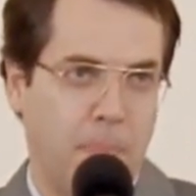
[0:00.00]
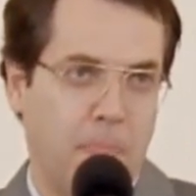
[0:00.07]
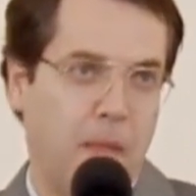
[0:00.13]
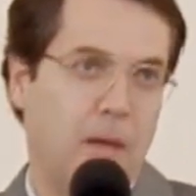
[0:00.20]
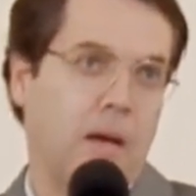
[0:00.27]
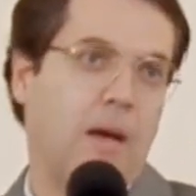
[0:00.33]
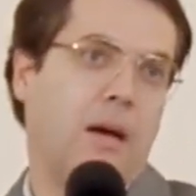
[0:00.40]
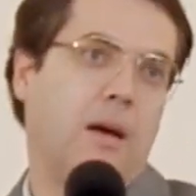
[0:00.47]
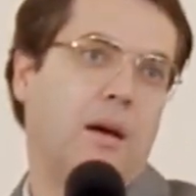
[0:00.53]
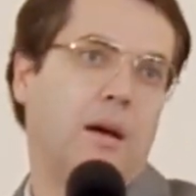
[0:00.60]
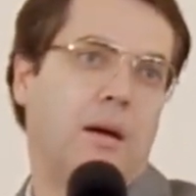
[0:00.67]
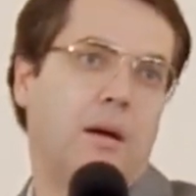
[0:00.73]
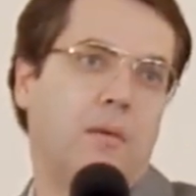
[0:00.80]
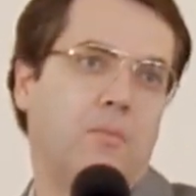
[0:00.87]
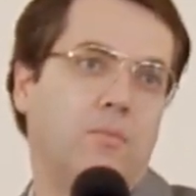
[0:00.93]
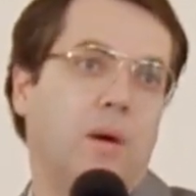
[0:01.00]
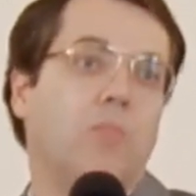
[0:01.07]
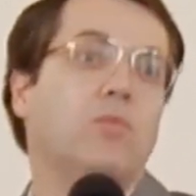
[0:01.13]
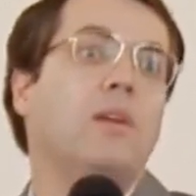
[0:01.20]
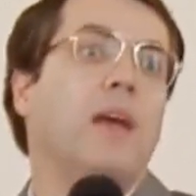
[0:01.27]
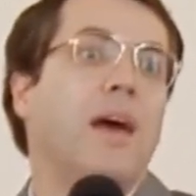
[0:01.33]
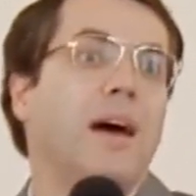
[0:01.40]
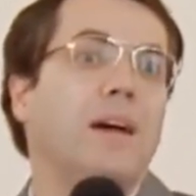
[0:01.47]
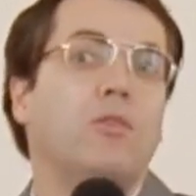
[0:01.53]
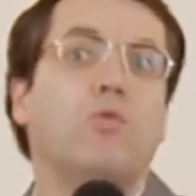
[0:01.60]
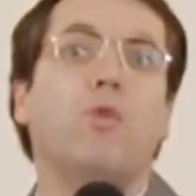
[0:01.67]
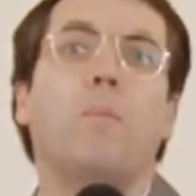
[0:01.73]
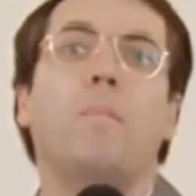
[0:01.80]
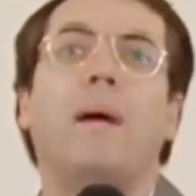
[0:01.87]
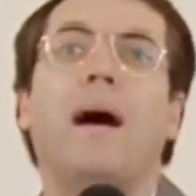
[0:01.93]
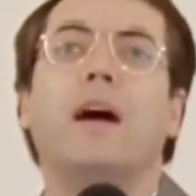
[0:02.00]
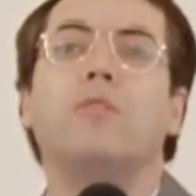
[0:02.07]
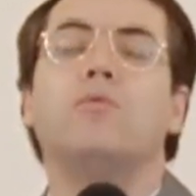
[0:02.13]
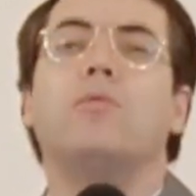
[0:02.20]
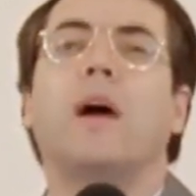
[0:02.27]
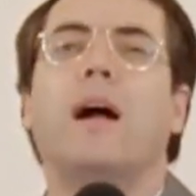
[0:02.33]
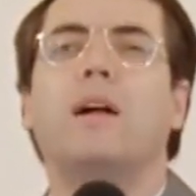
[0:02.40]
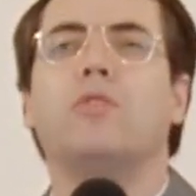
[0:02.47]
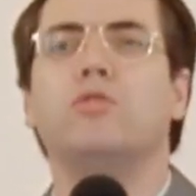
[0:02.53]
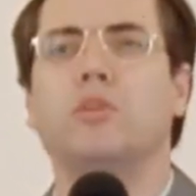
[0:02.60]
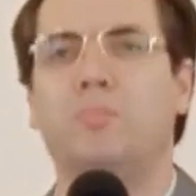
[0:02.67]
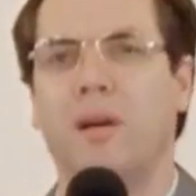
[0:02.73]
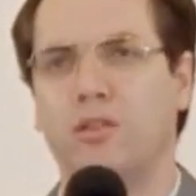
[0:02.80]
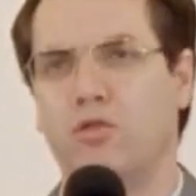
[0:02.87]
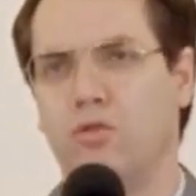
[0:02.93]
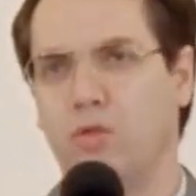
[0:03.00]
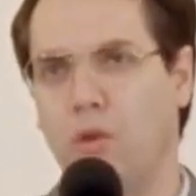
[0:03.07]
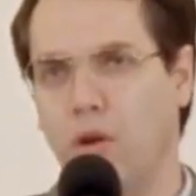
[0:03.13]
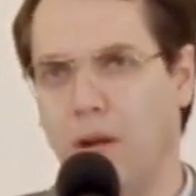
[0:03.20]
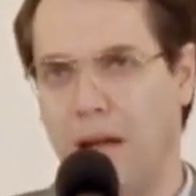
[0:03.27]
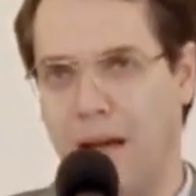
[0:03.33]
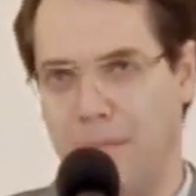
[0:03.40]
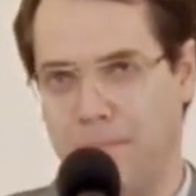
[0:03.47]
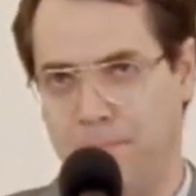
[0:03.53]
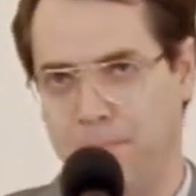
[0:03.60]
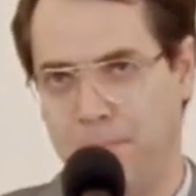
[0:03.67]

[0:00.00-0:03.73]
ah, uma mulher ocupar um cargo de pastora